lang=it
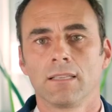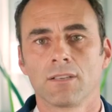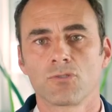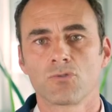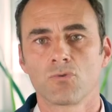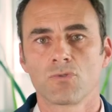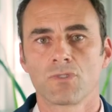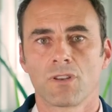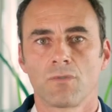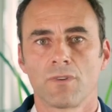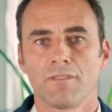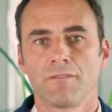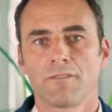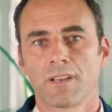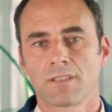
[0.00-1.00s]
di aggiungere
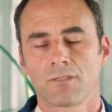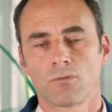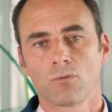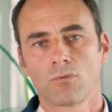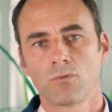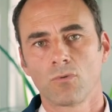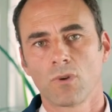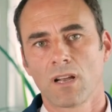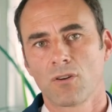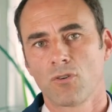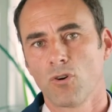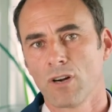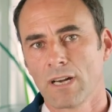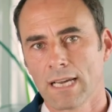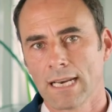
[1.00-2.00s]
un'infrastruttura
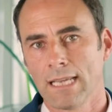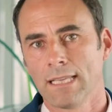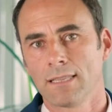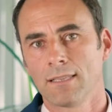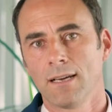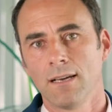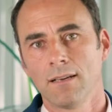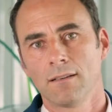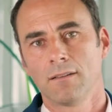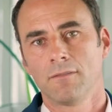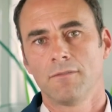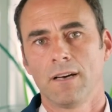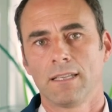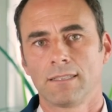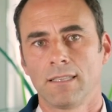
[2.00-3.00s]
concreta
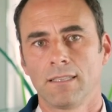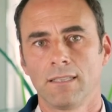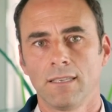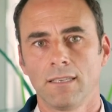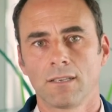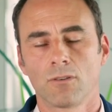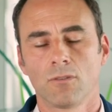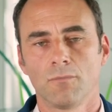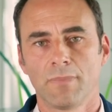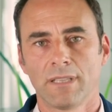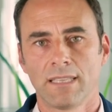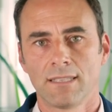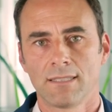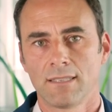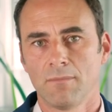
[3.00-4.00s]
fatta di
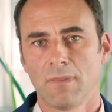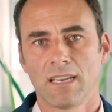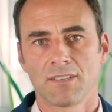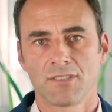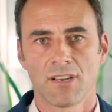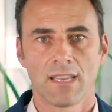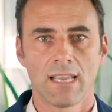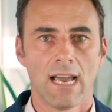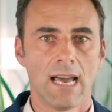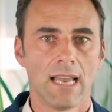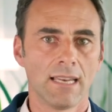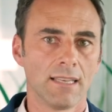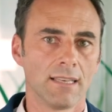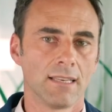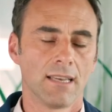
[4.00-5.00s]
competenze
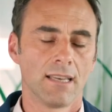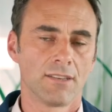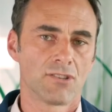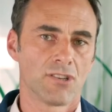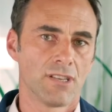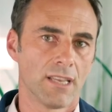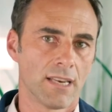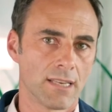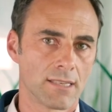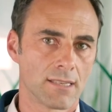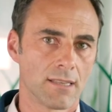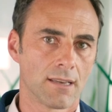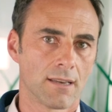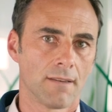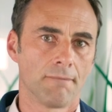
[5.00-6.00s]
manageriali e
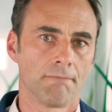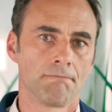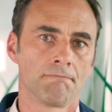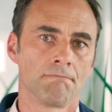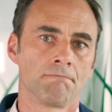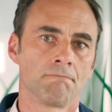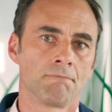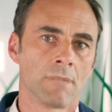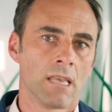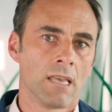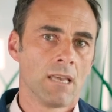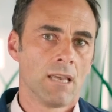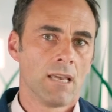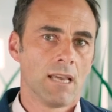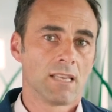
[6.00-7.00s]
ingegneristiche,
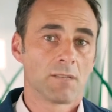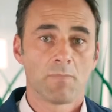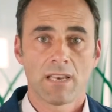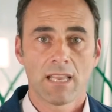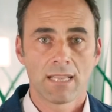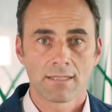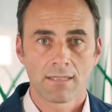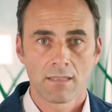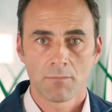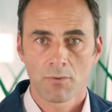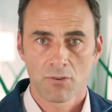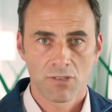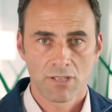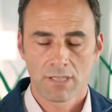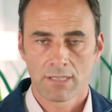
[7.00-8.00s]
esperienza di
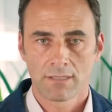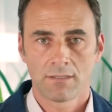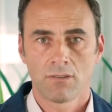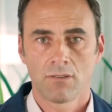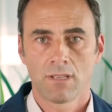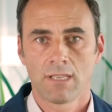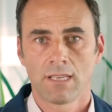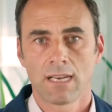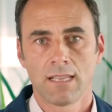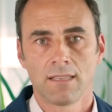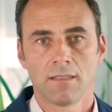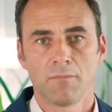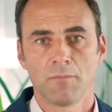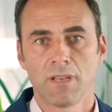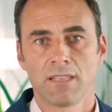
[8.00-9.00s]
progettazione di
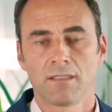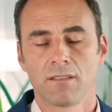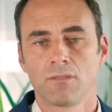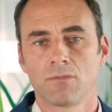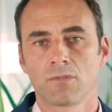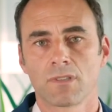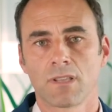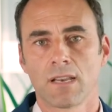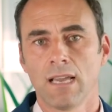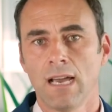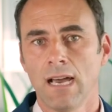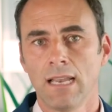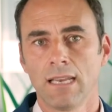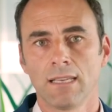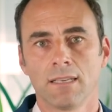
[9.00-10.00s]
grandi impianti
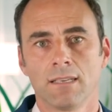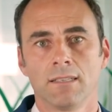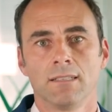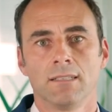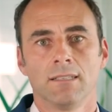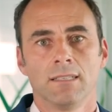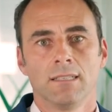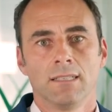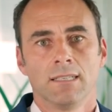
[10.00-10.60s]
industriali,